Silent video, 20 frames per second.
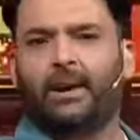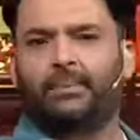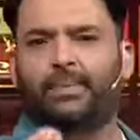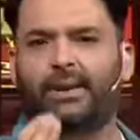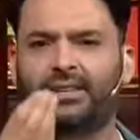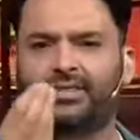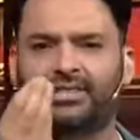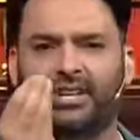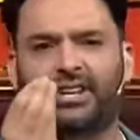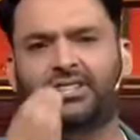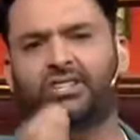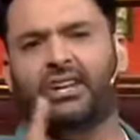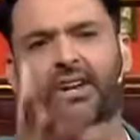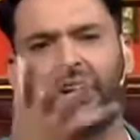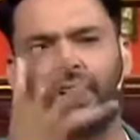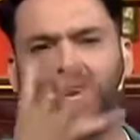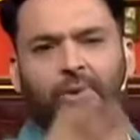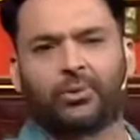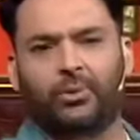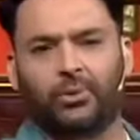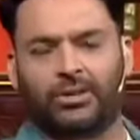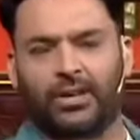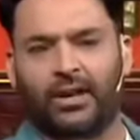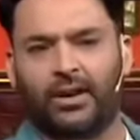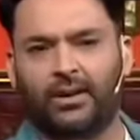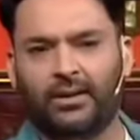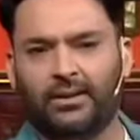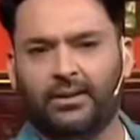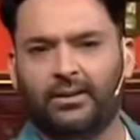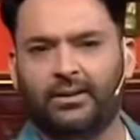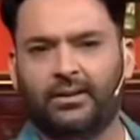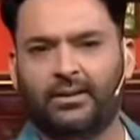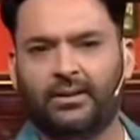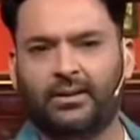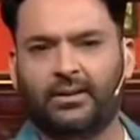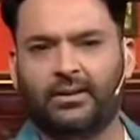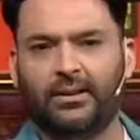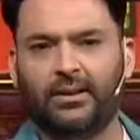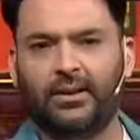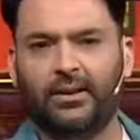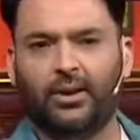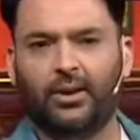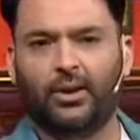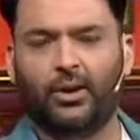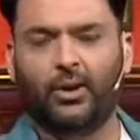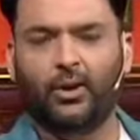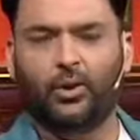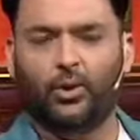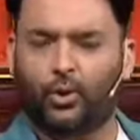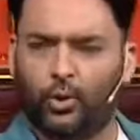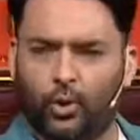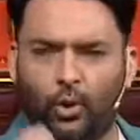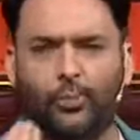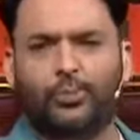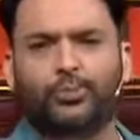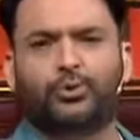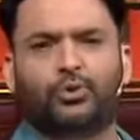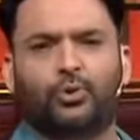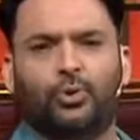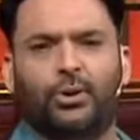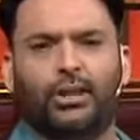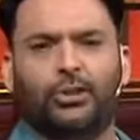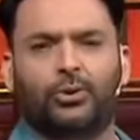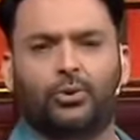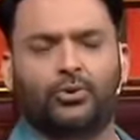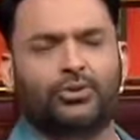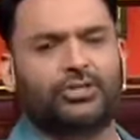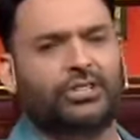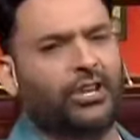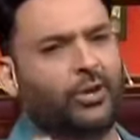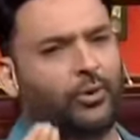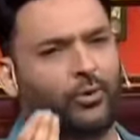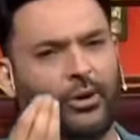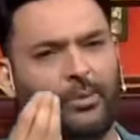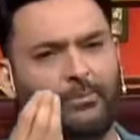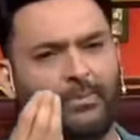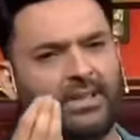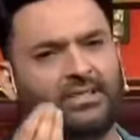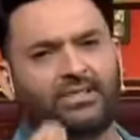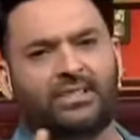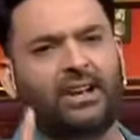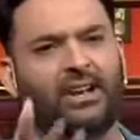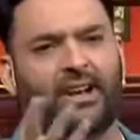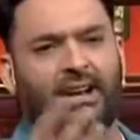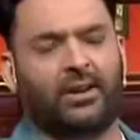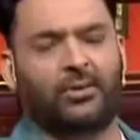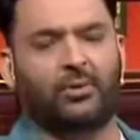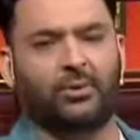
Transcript: कभी जर्जर नहीं होता खूबसूरत उससे कोई मंजर नहीं